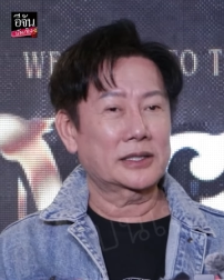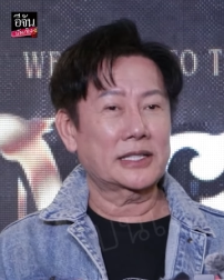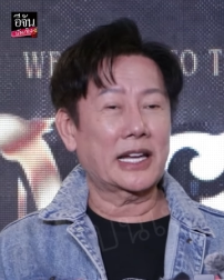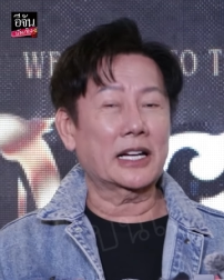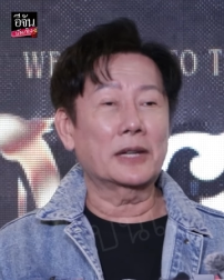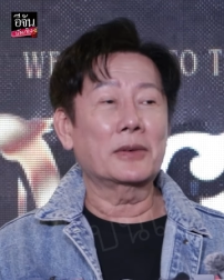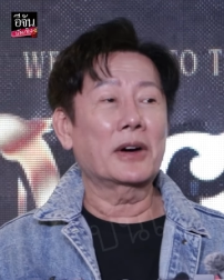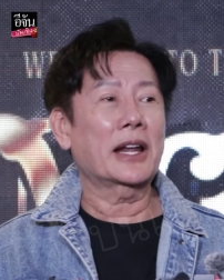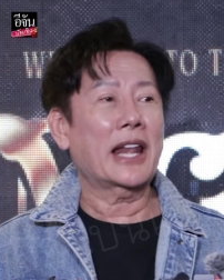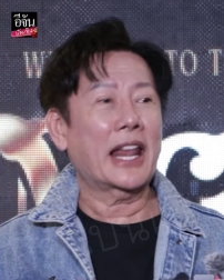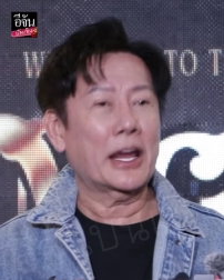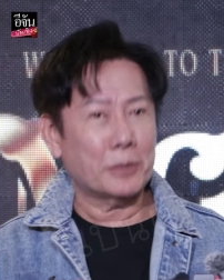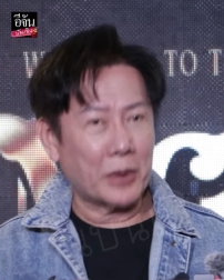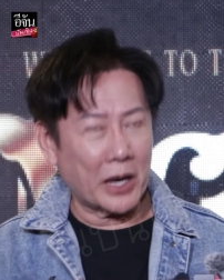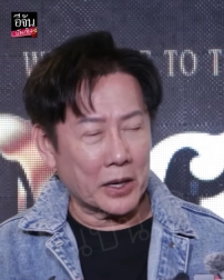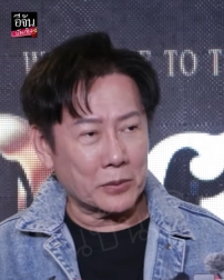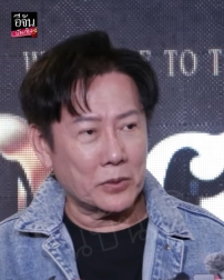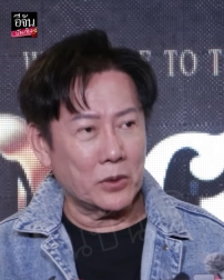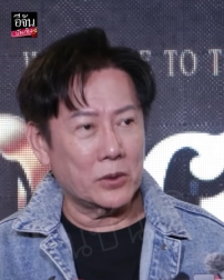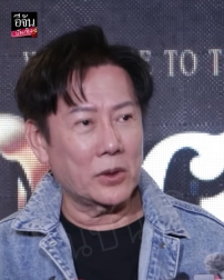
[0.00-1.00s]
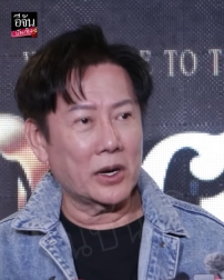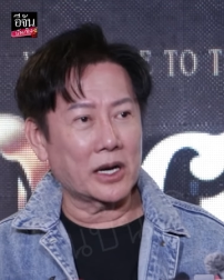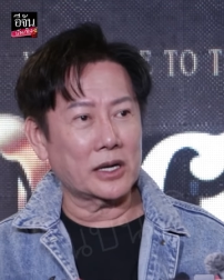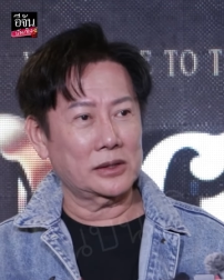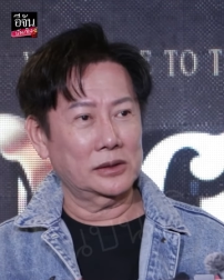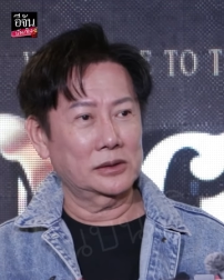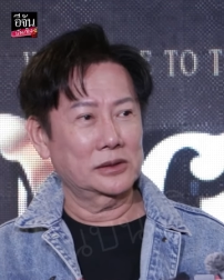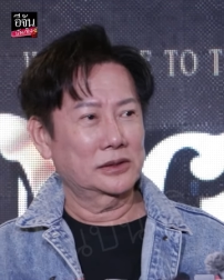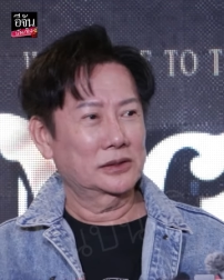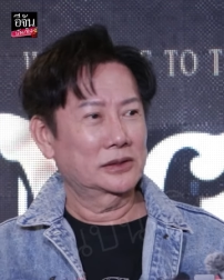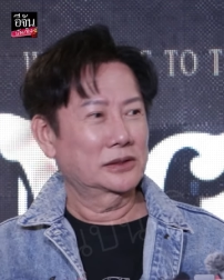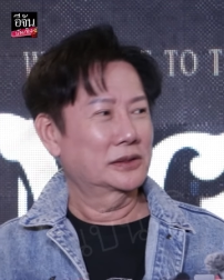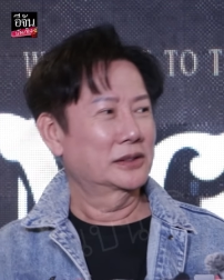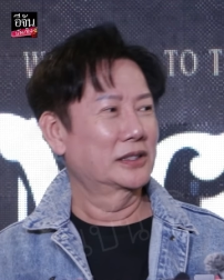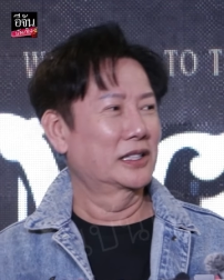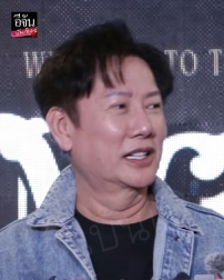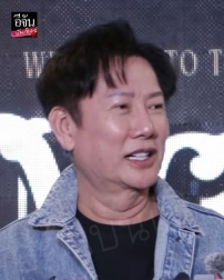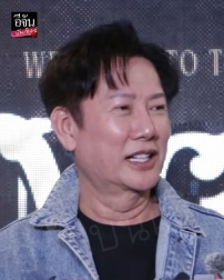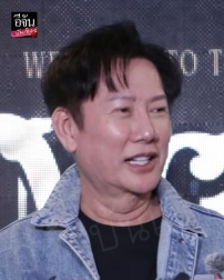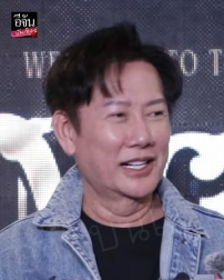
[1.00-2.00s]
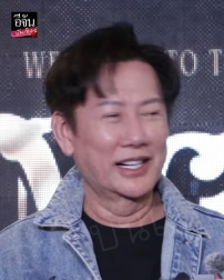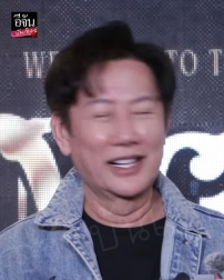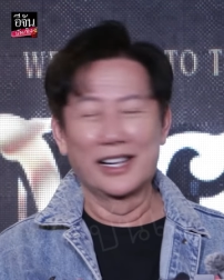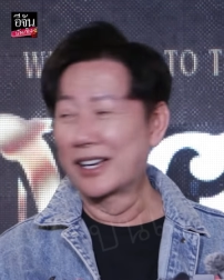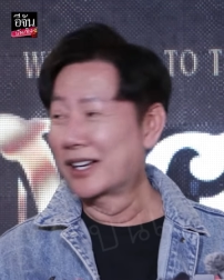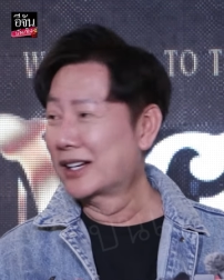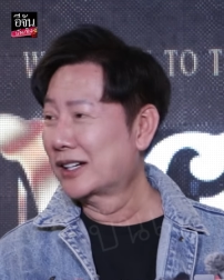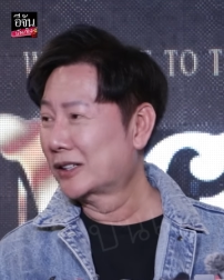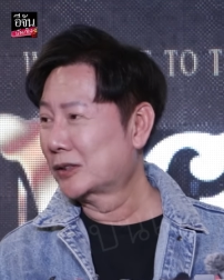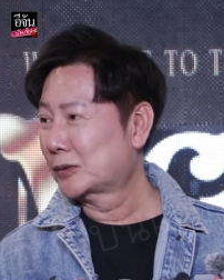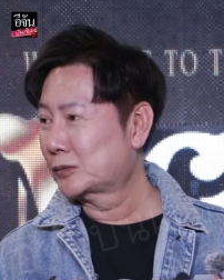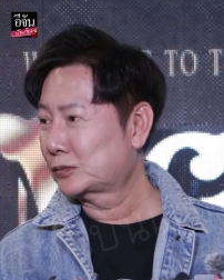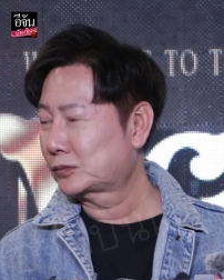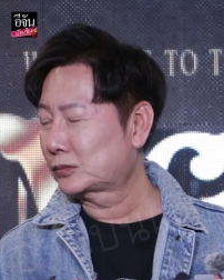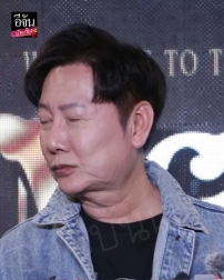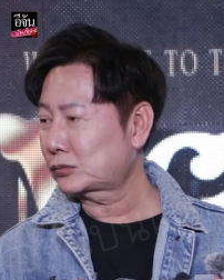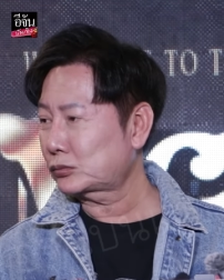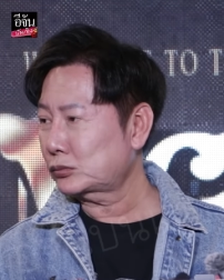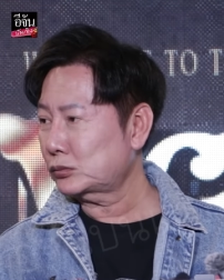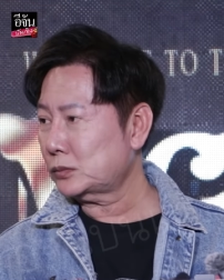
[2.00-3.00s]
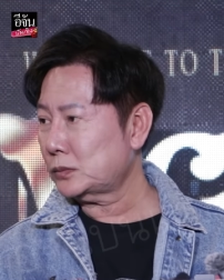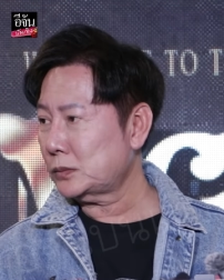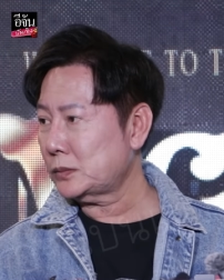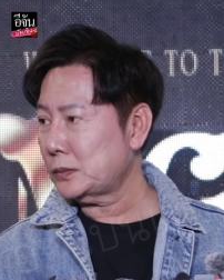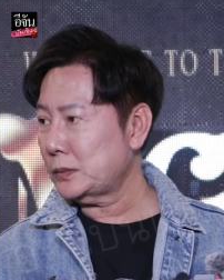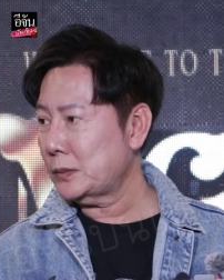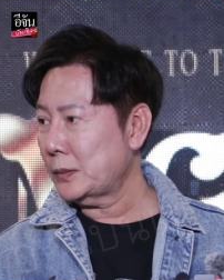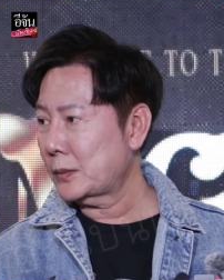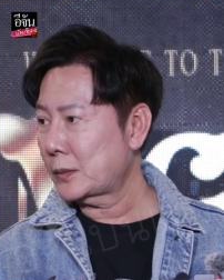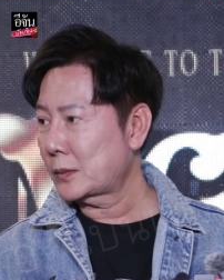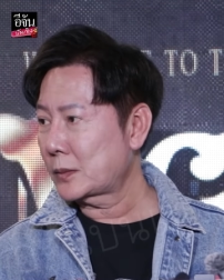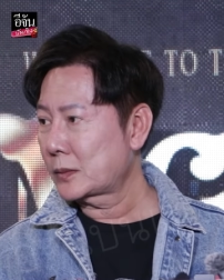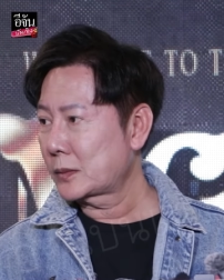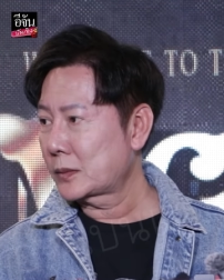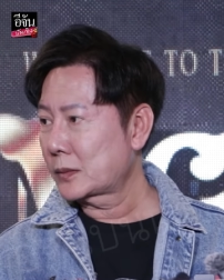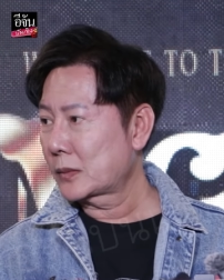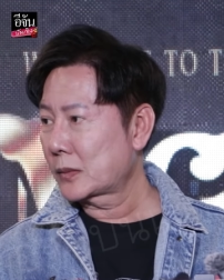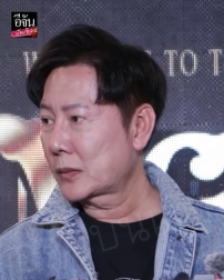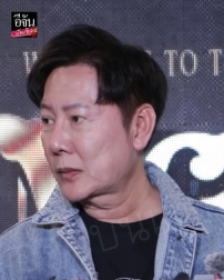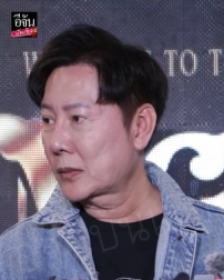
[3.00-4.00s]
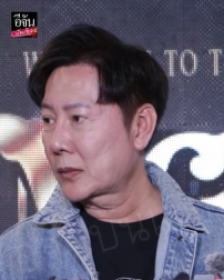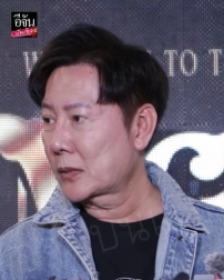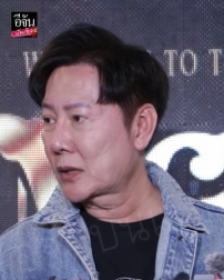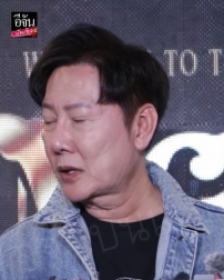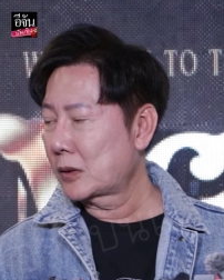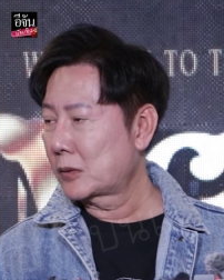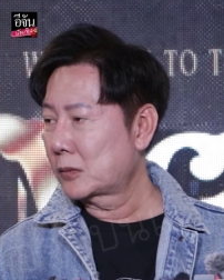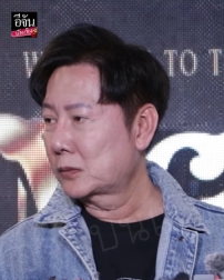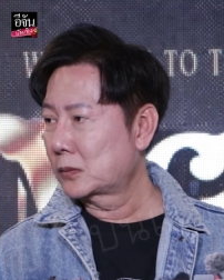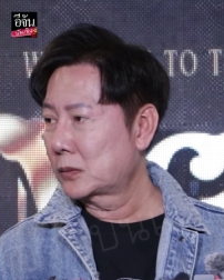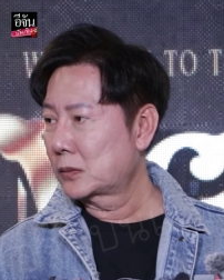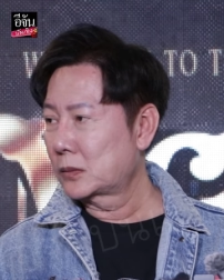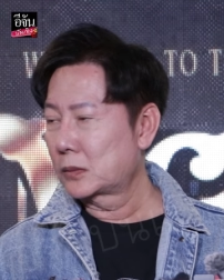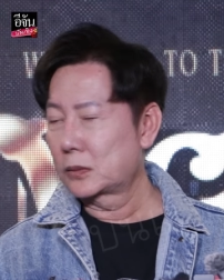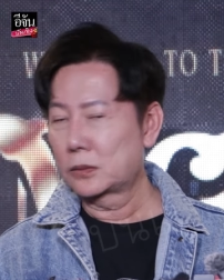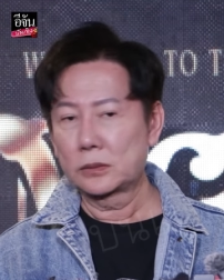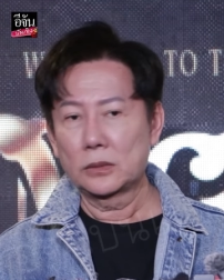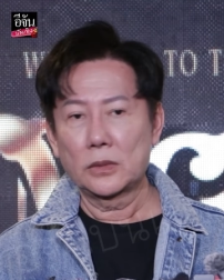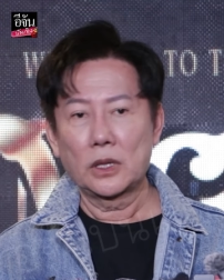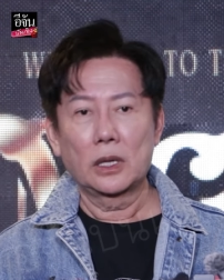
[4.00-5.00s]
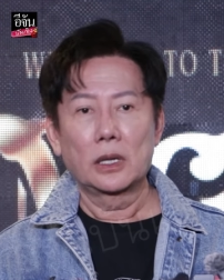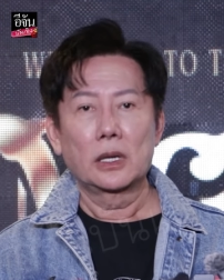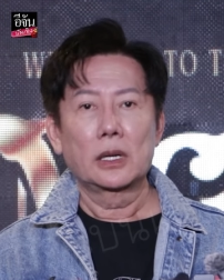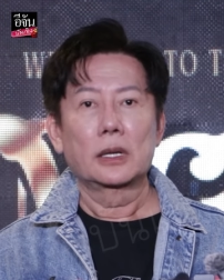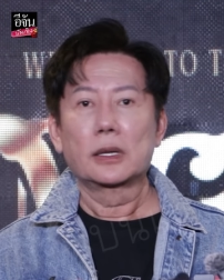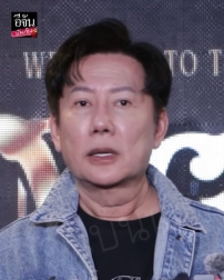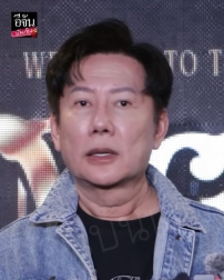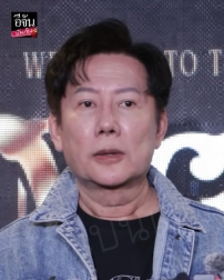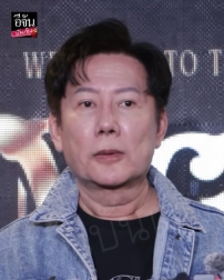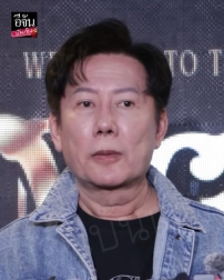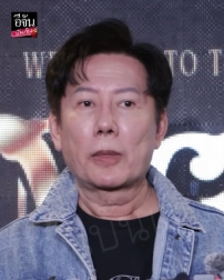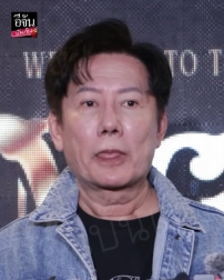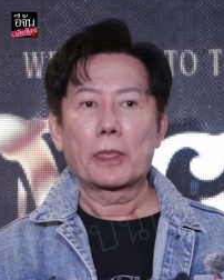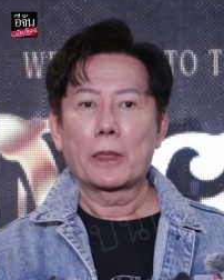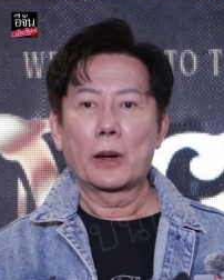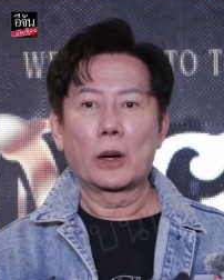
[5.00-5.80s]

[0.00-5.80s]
ใช้คำว่าและพรรคพวกพี่วินวัฒน์กังวลถึงประเด็นที่มันอาจจะใหญ่กว่านั้นไหมครับเรื่องความสัมพันธ์ระดับประเทศอะไร